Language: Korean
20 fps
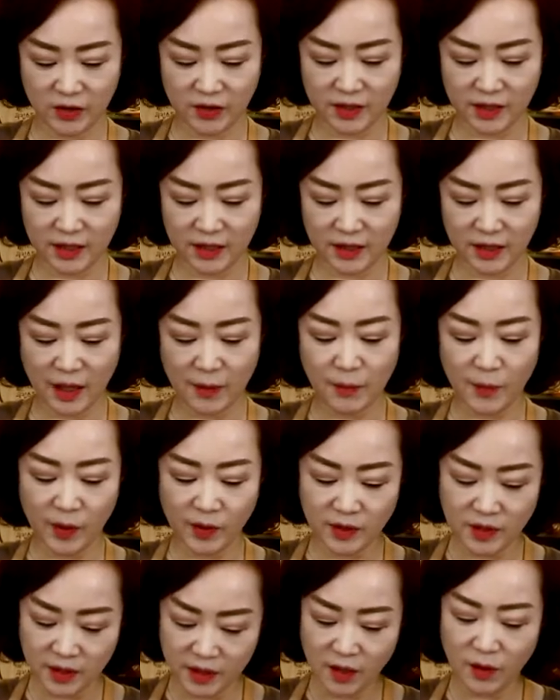그래서
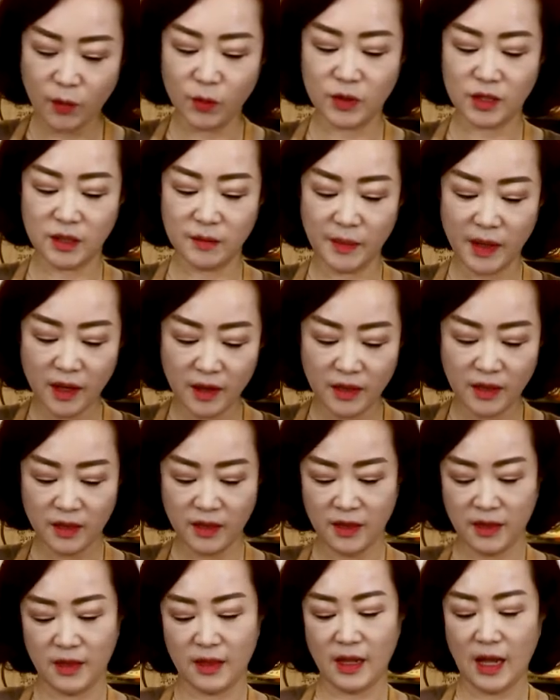한번 드셔보시면
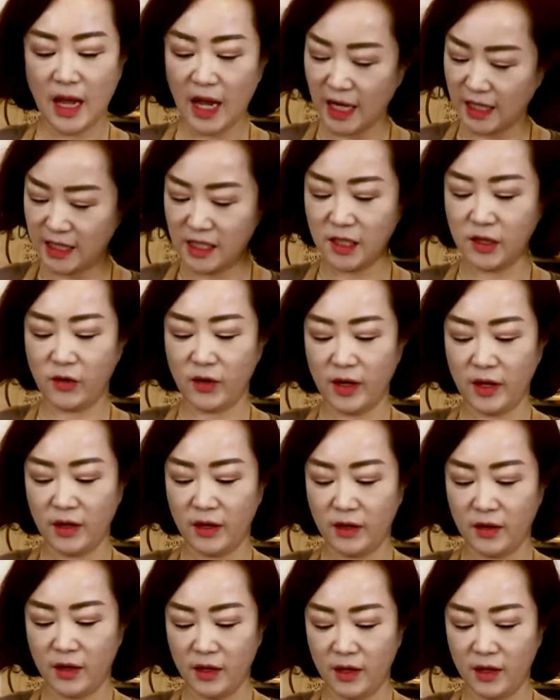아실 거예요.